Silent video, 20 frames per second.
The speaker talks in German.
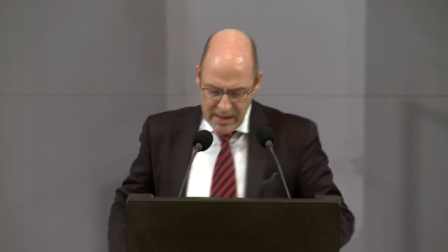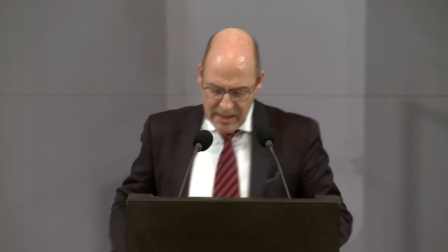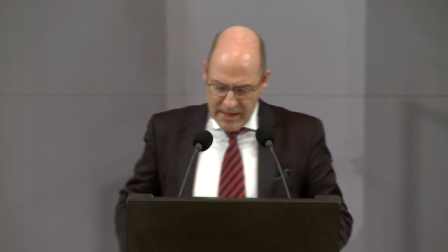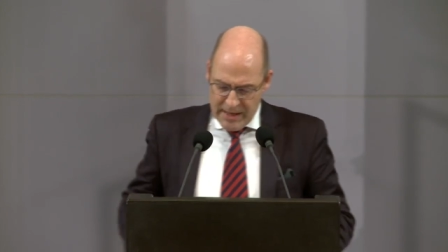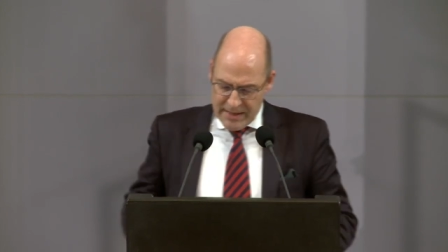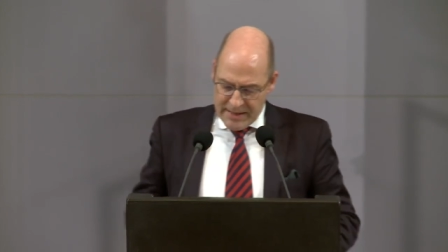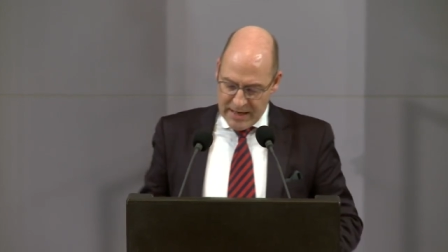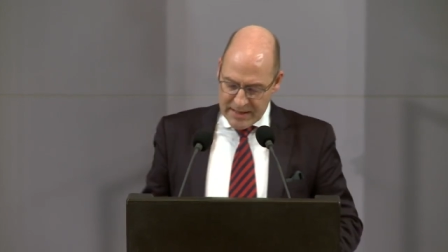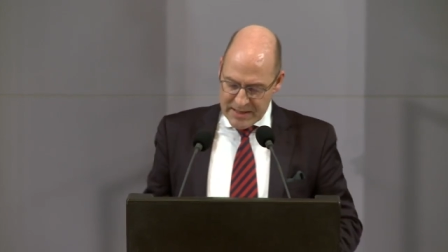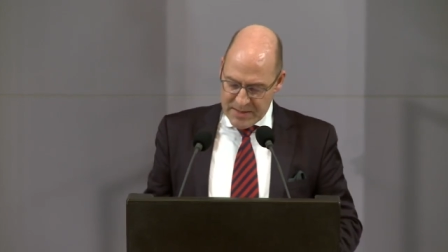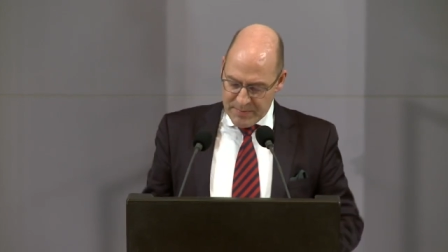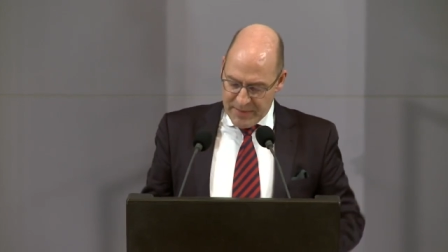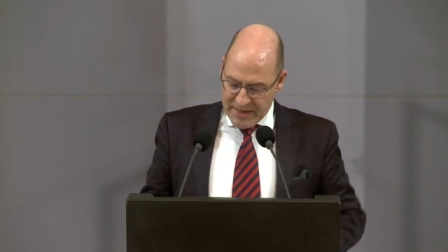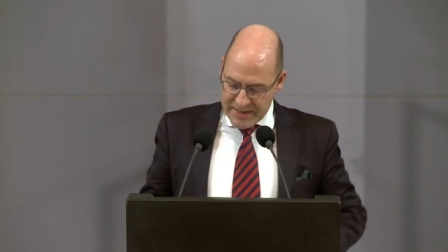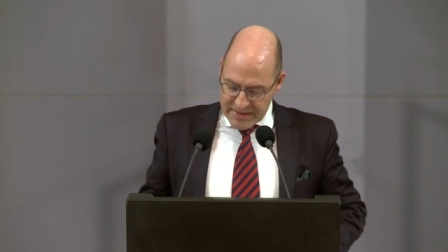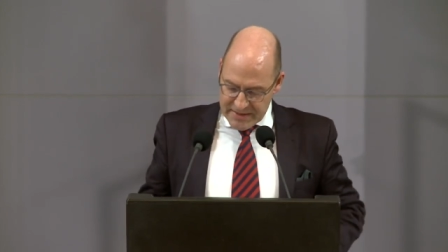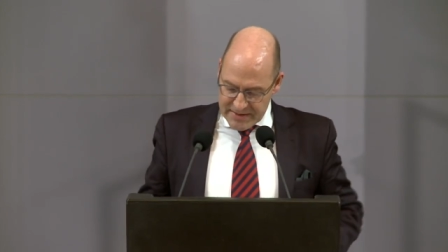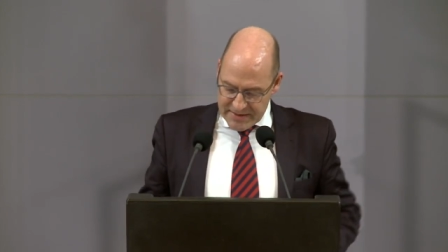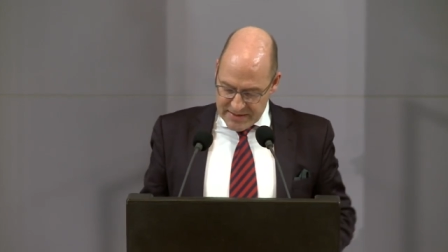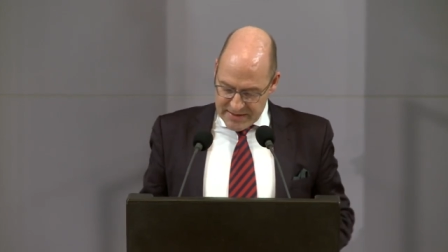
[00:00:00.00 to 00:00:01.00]
Nach dem
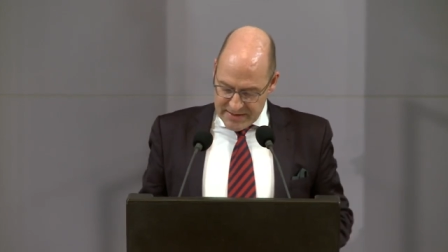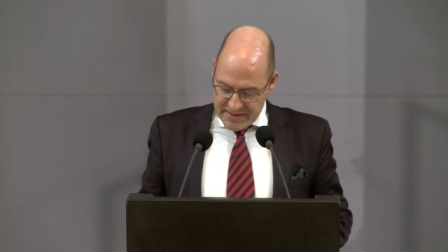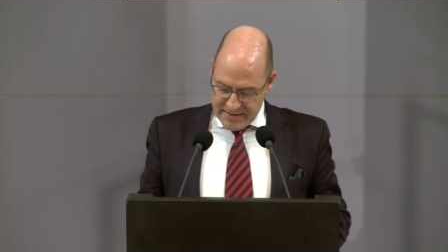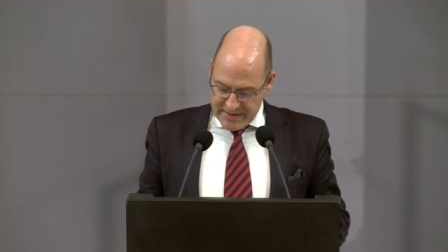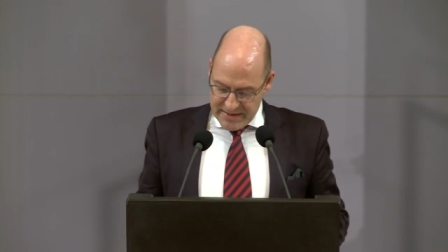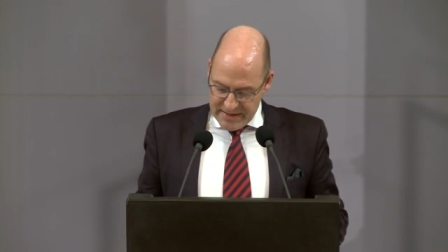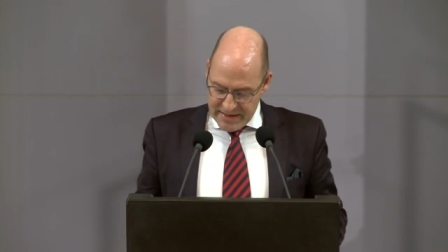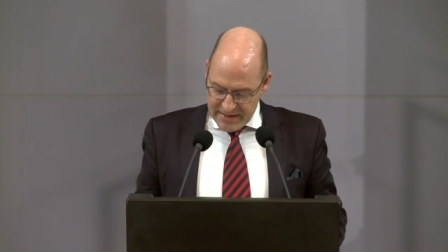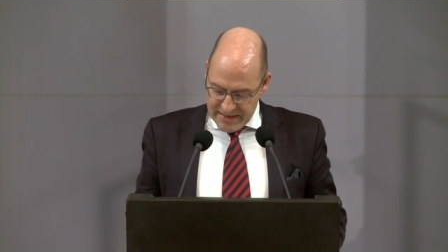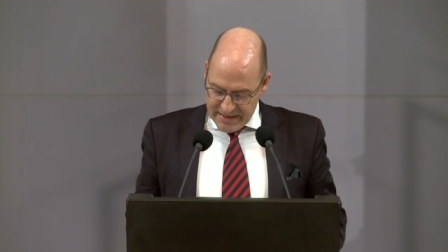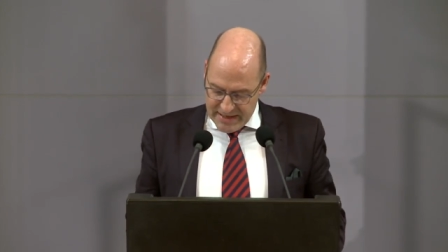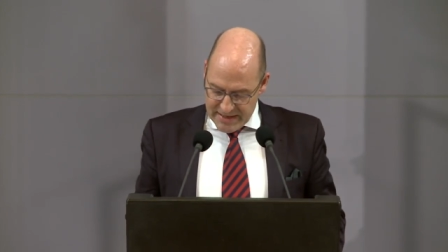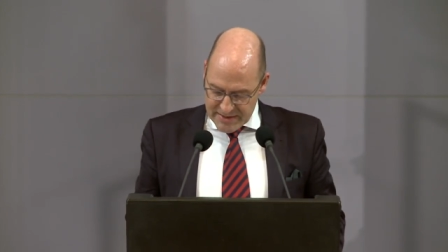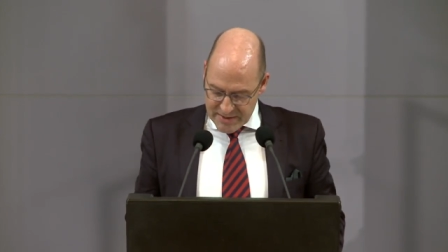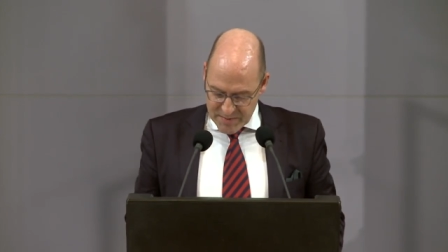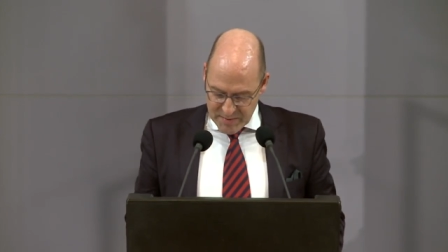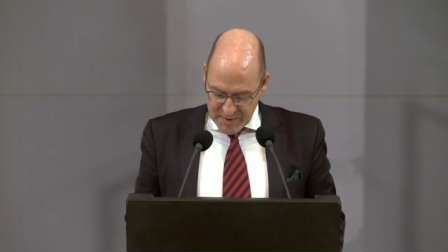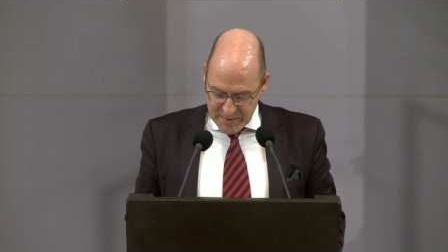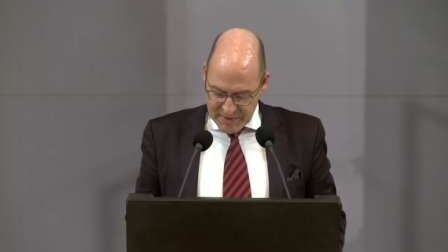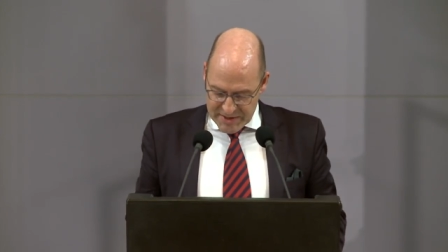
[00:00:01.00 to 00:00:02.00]
Beitritt der DDR
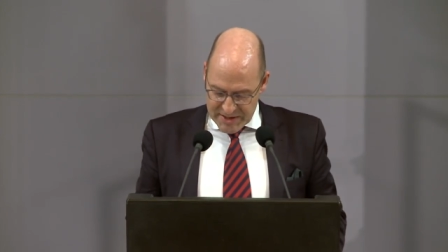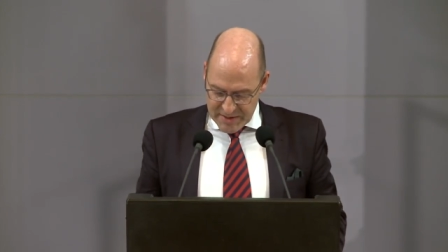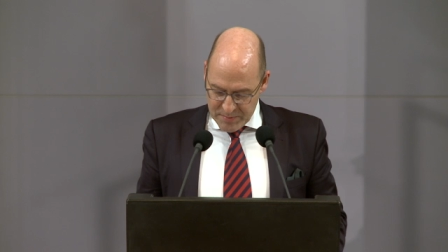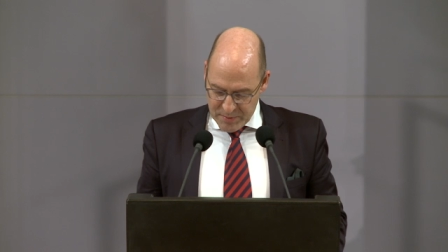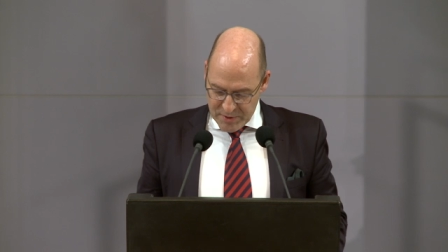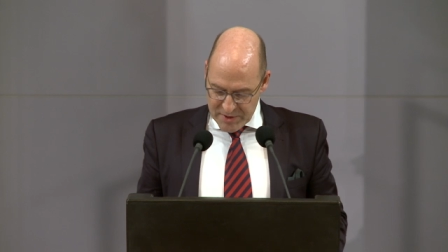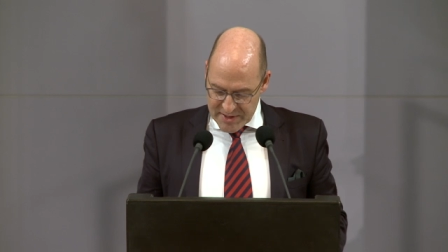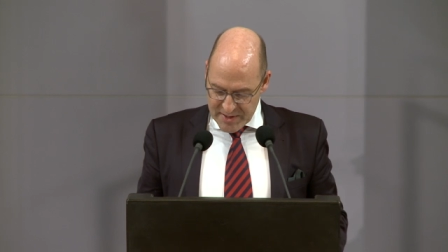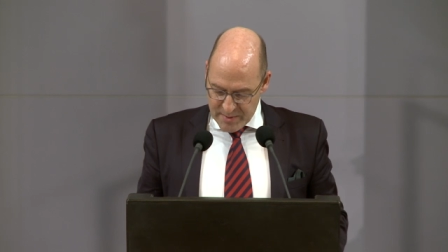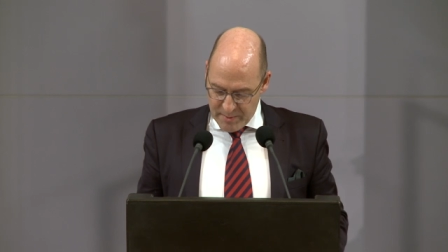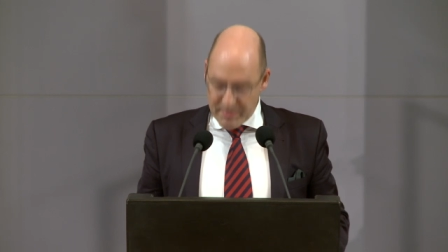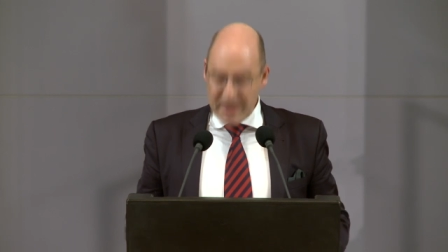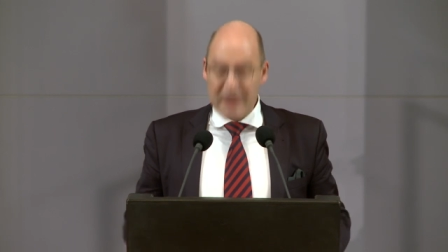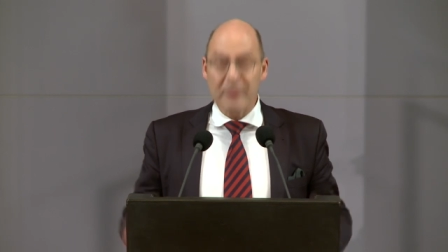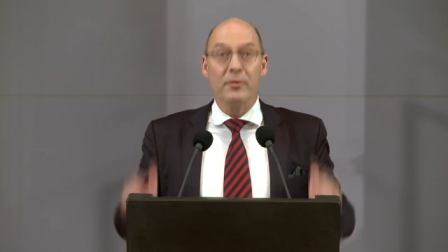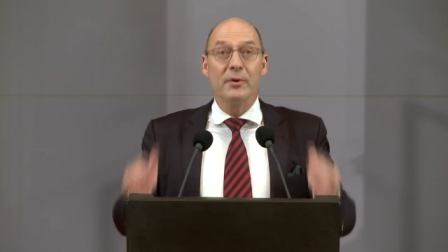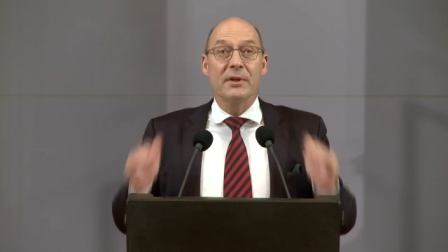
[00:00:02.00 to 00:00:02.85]
zum Gebiet der Bundesrepublik